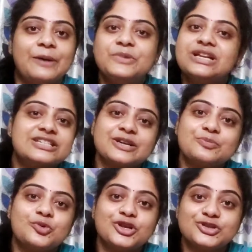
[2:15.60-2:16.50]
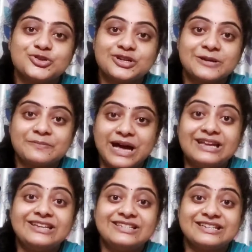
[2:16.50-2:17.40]
আমি আর সেই মনের জোরটা
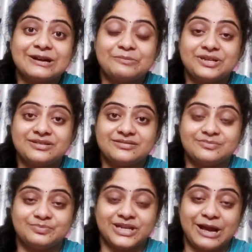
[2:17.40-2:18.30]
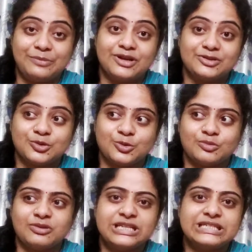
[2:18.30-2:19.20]
পাইনি যে আমি ক্যামেরা
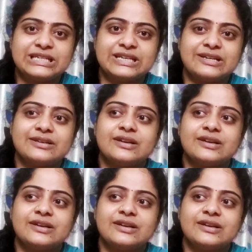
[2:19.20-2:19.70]
ধরবো নিজেকে